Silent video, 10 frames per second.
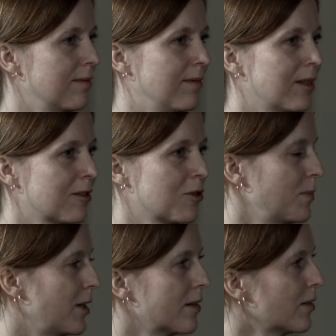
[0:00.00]
nicht
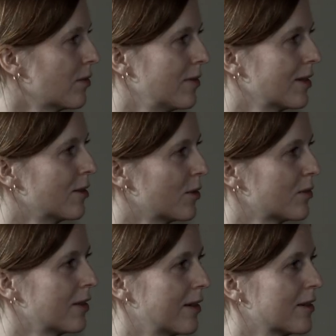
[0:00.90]
spannend wirken
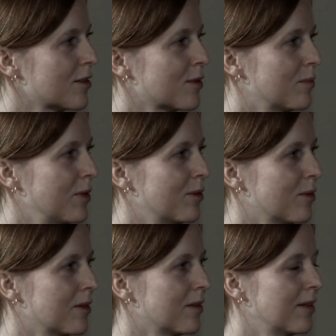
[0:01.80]
auf den ersten
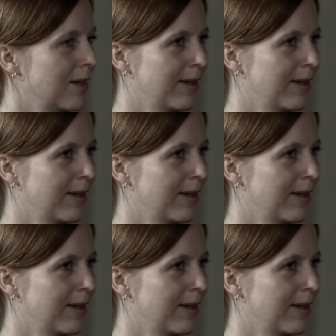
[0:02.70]
Blick oder